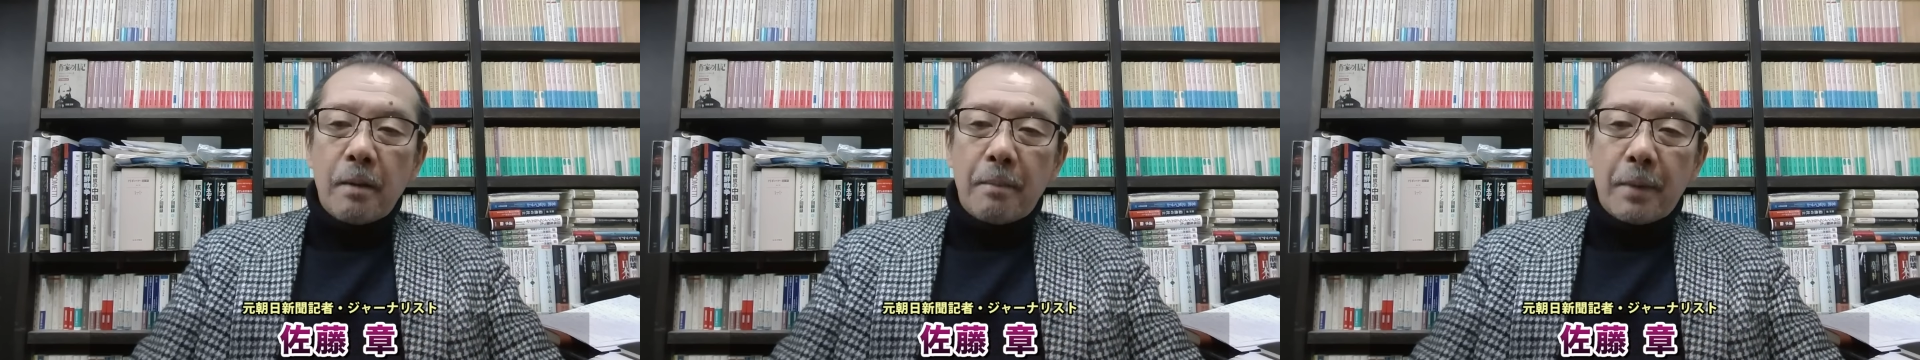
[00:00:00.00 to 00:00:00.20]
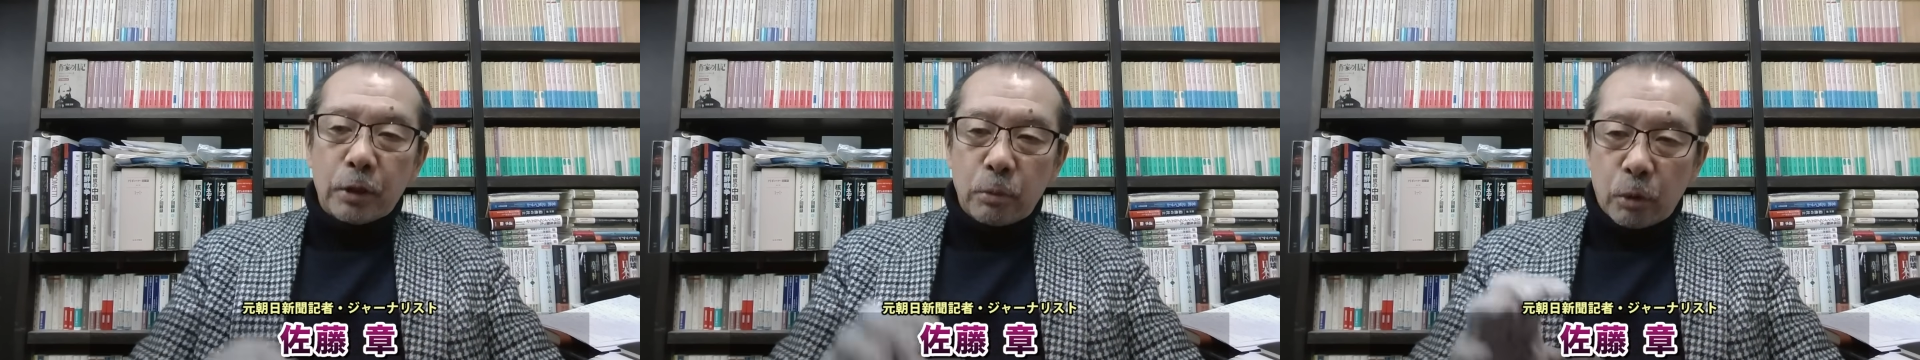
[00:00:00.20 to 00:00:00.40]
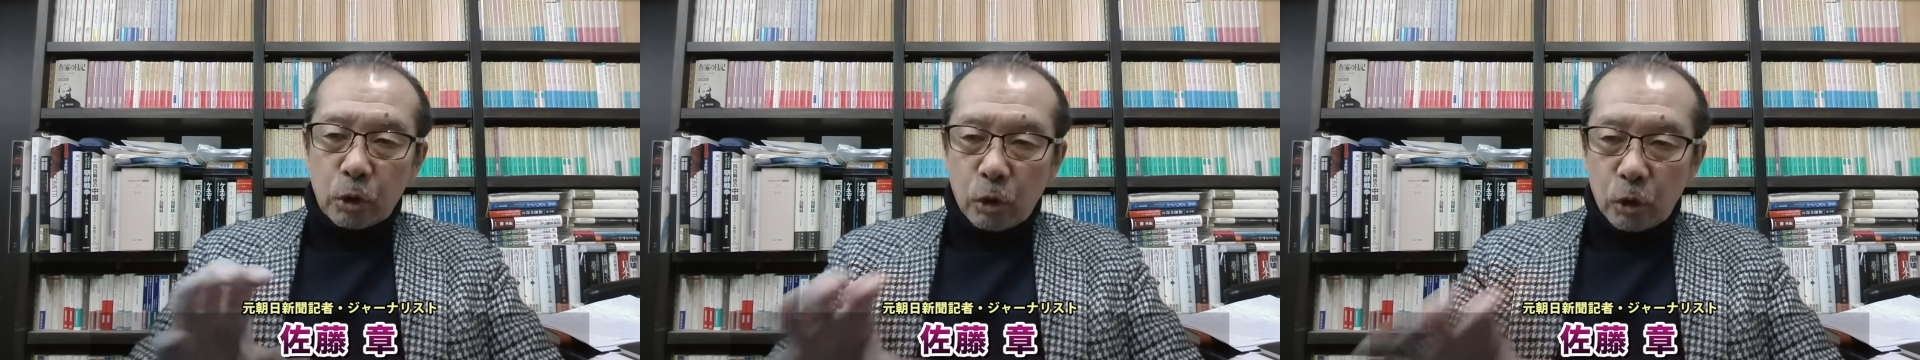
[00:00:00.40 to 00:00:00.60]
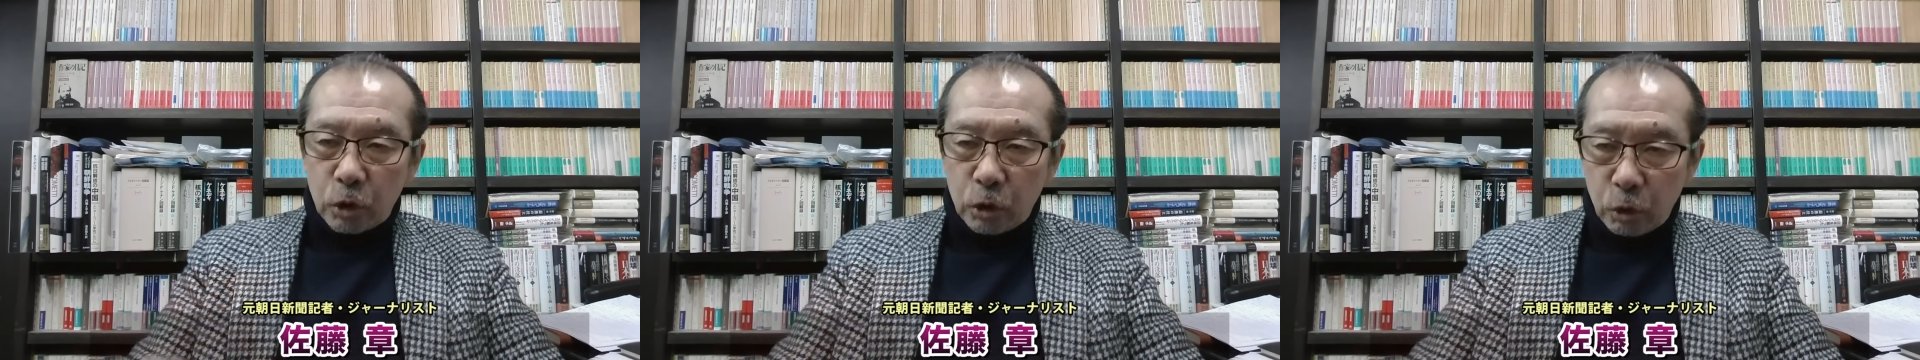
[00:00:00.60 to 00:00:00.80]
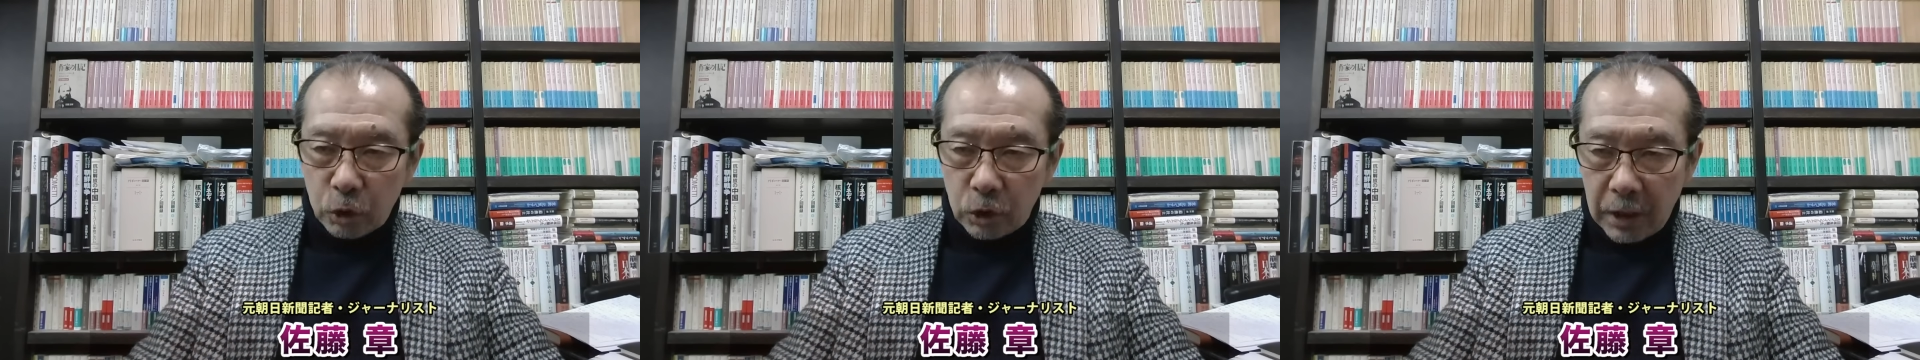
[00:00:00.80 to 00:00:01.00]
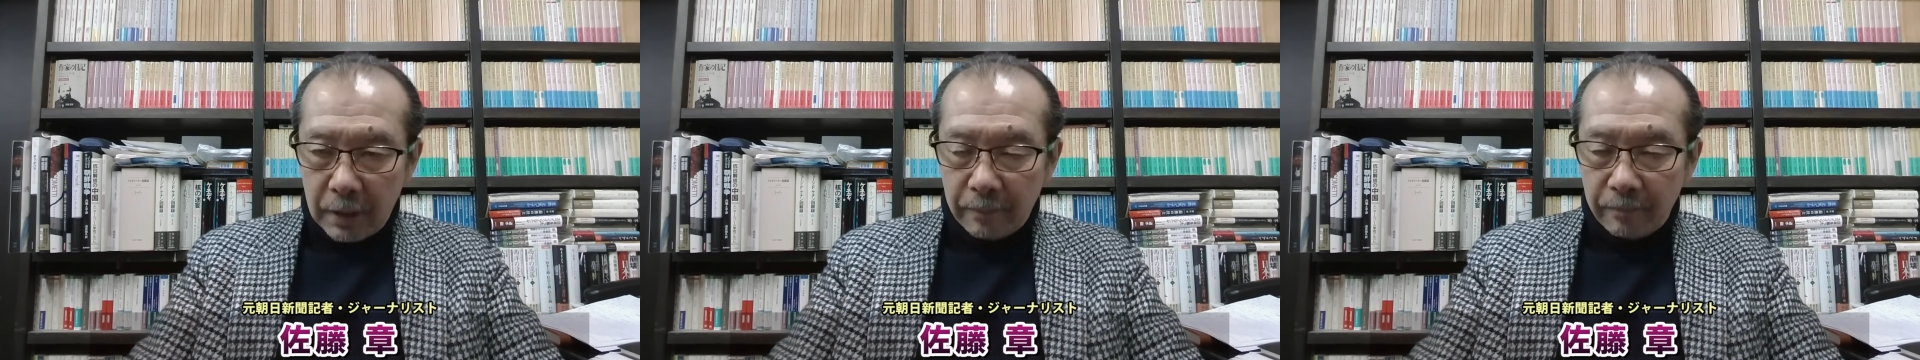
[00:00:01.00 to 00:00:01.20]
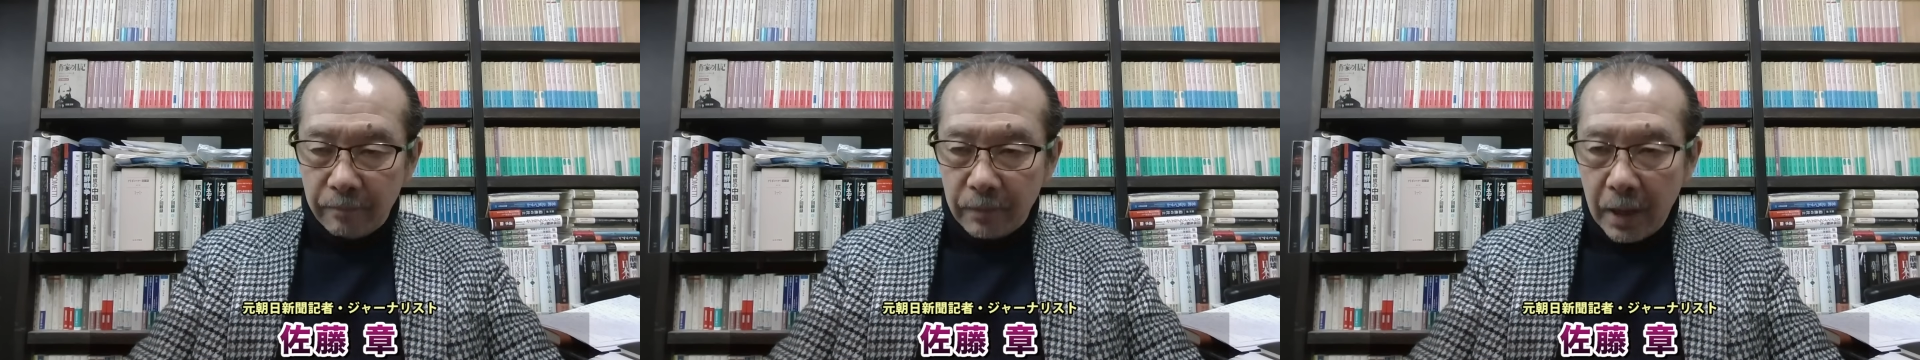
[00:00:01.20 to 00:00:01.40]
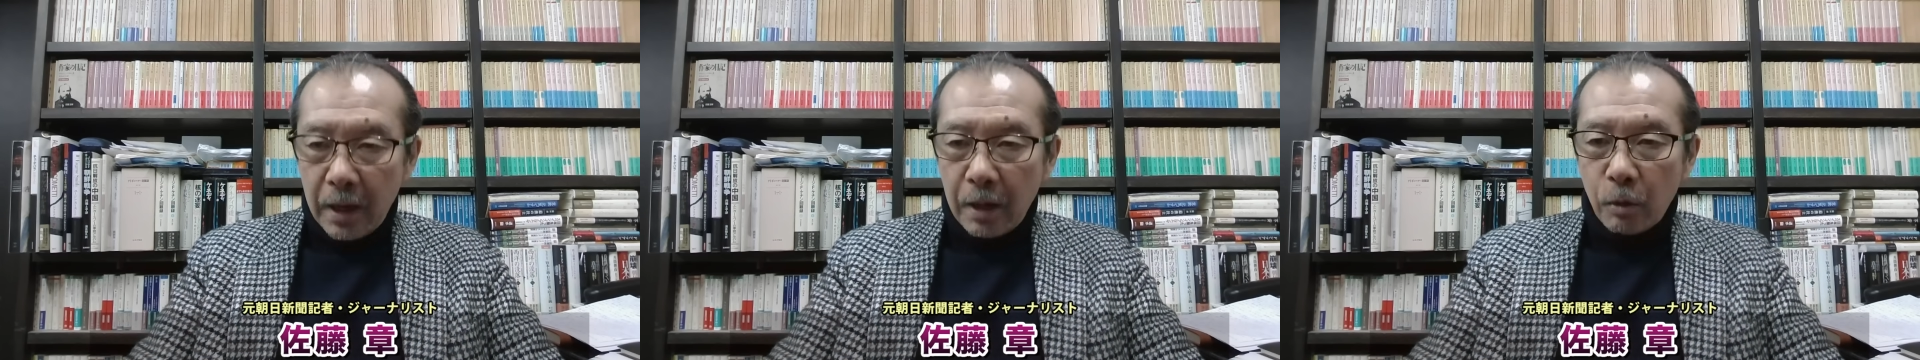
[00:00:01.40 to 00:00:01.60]
松本人志さ
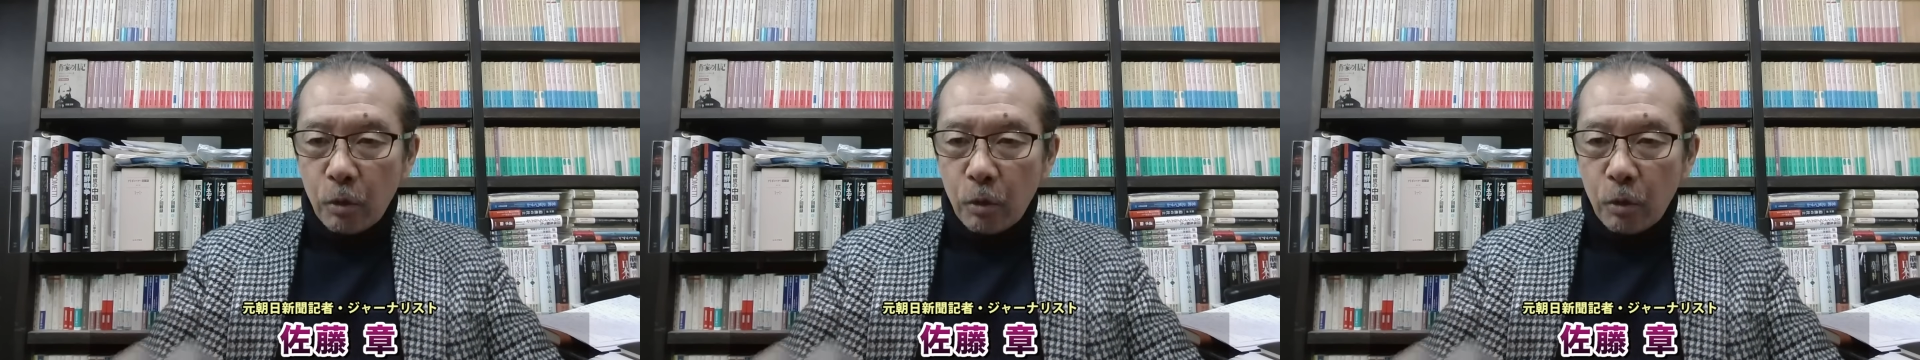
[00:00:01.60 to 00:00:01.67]
ん。ね。